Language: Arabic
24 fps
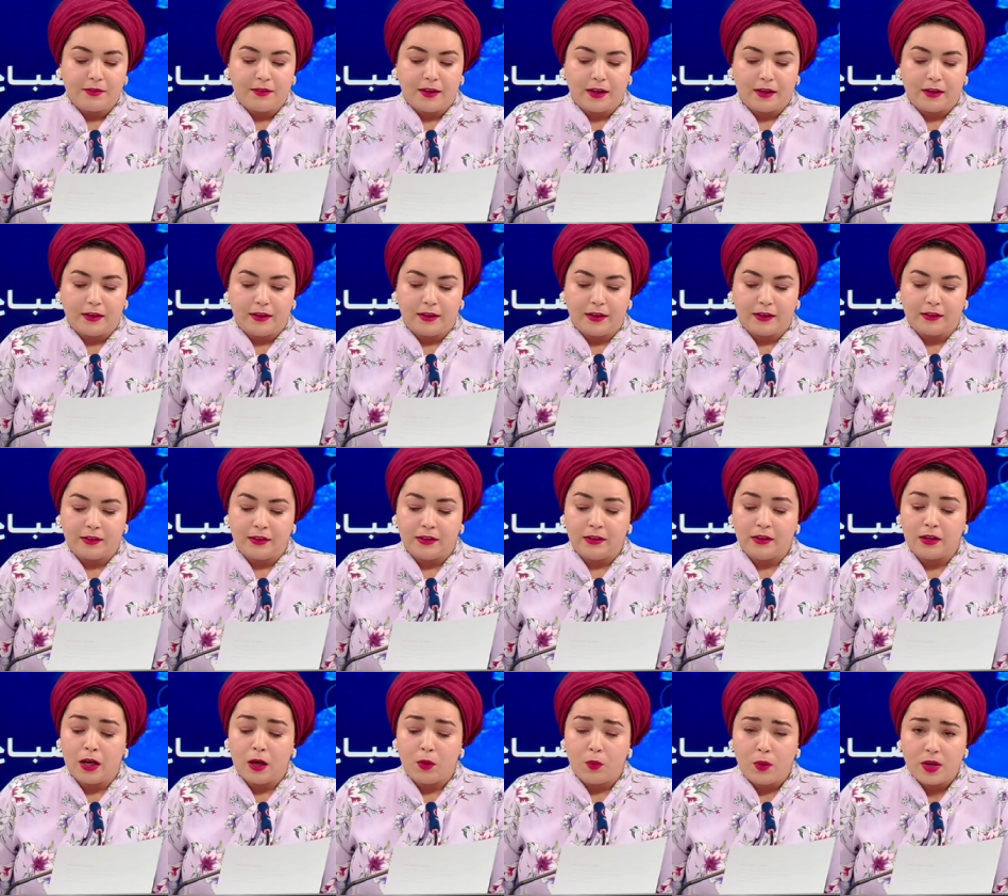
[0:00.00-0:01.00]
صفحة
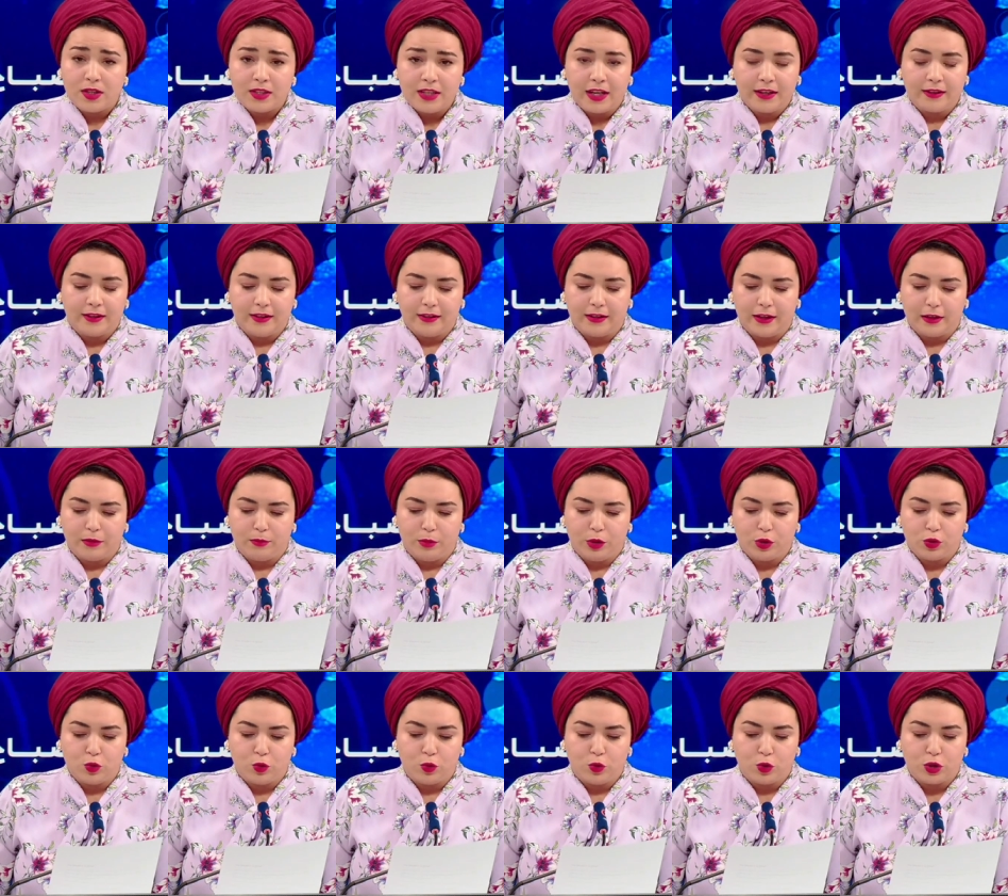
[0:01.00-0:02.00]
رياضية وتحديدا من
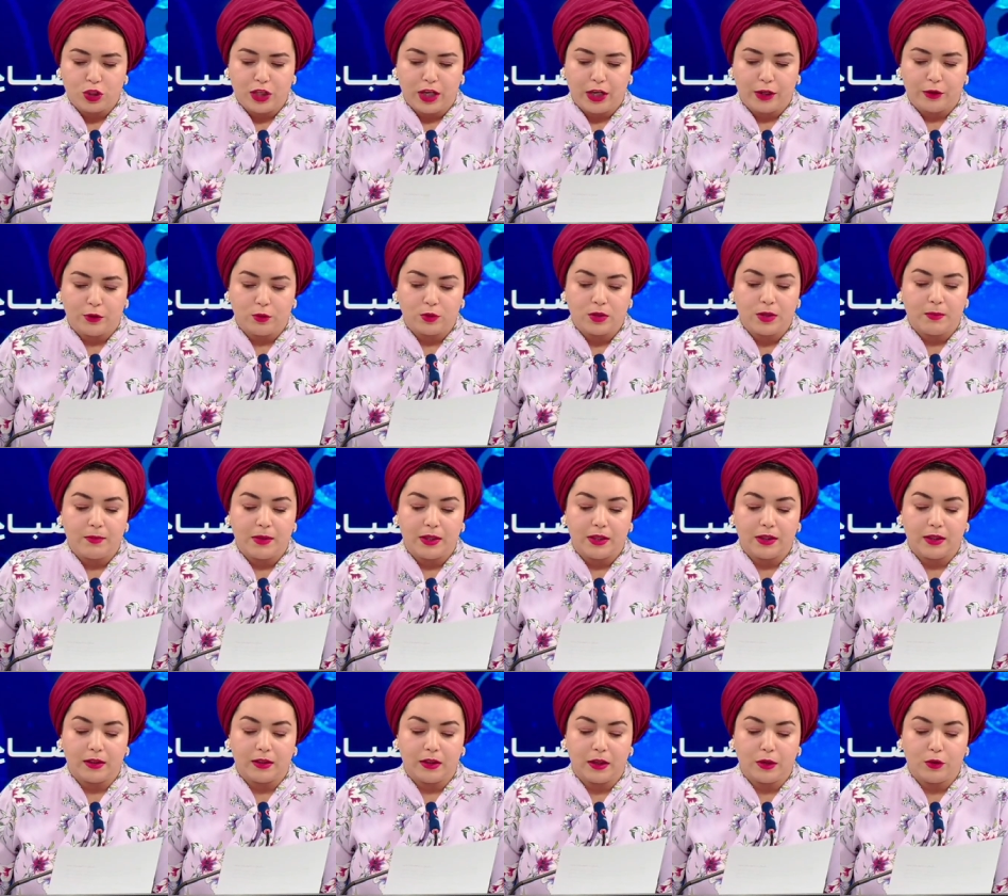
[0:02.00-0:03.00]
تونس حيث تم
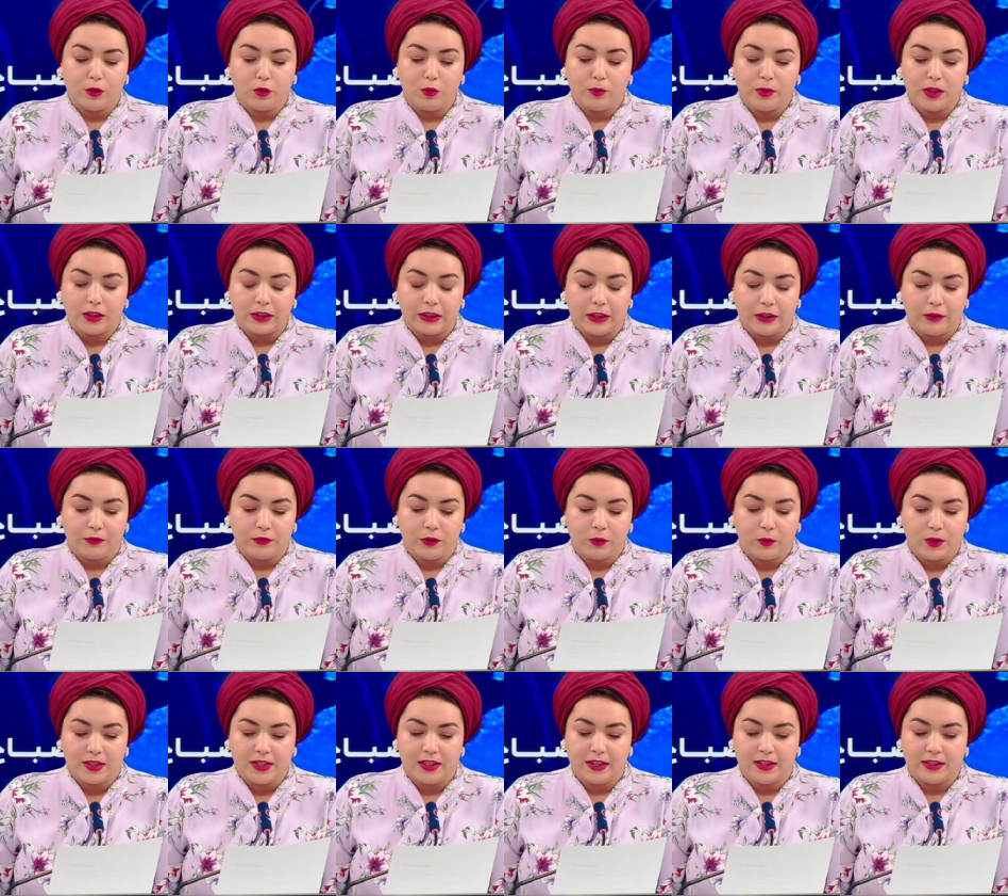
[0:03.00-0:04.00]
الإعلان من طرف
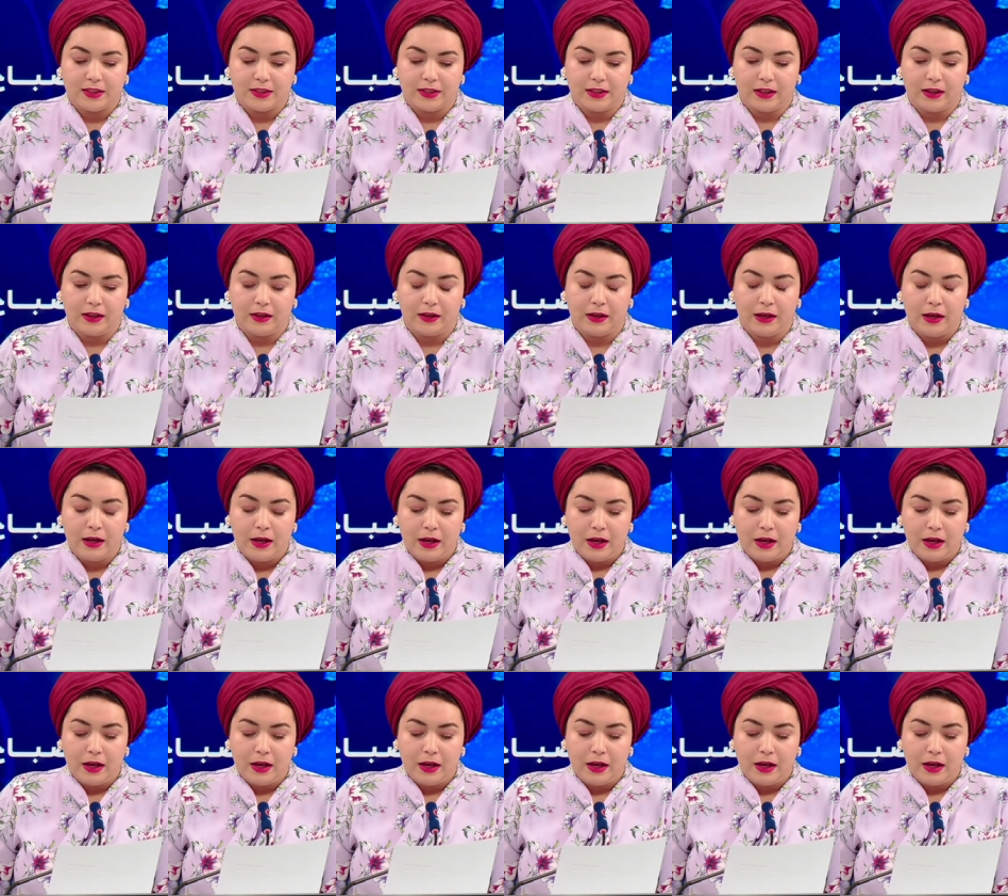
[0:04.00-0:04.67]
وزير الصحة